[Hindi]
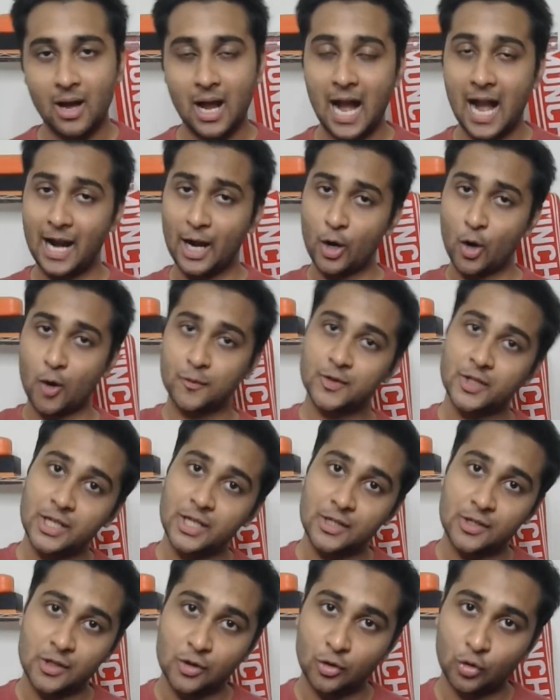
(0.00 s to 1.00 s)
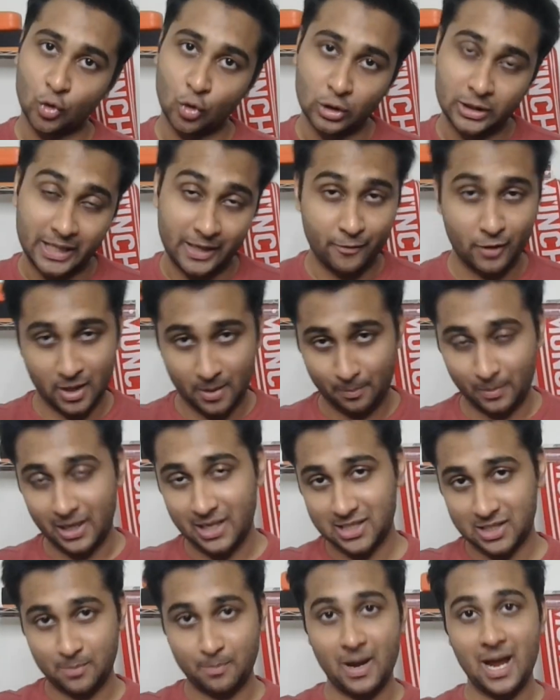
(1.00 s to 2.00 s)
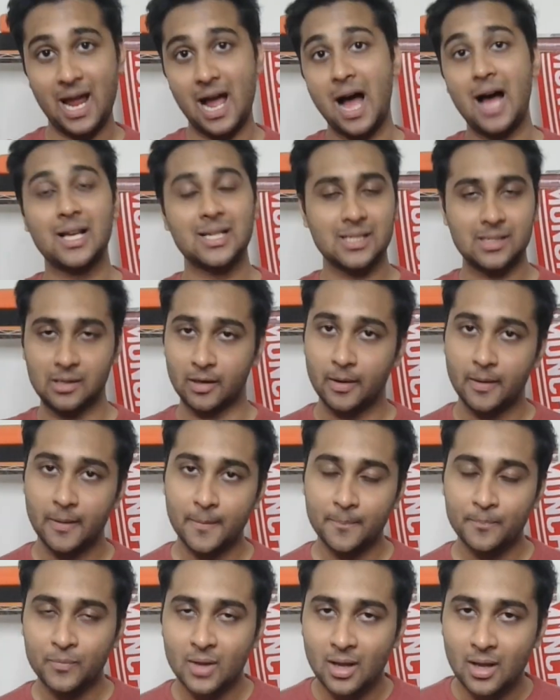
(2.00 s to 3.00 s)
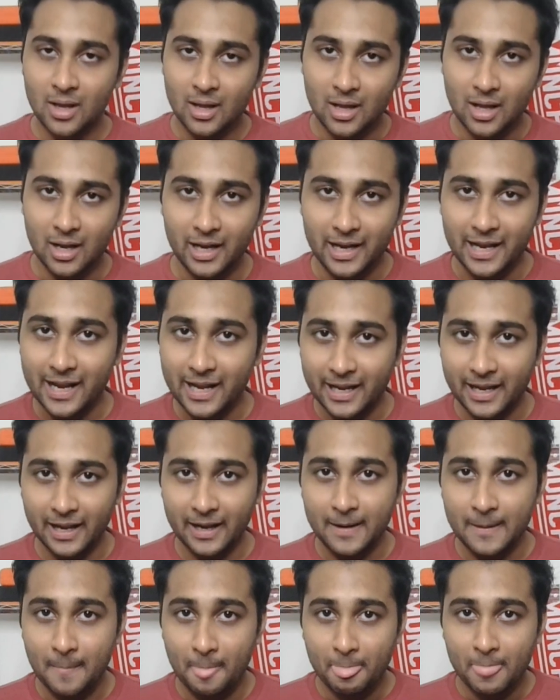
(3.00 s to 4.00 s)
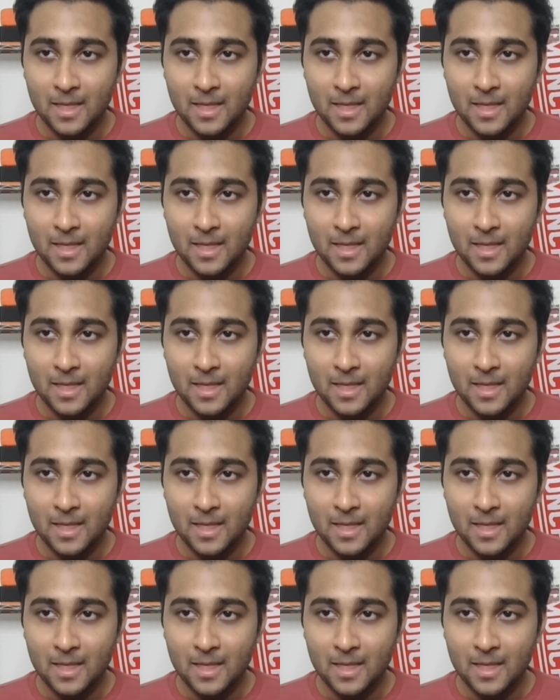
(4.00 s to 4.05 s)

हैड एन ऑफ सीजन तो देवर वर रिप्लेस्ड बाय आर्सनल लेकिन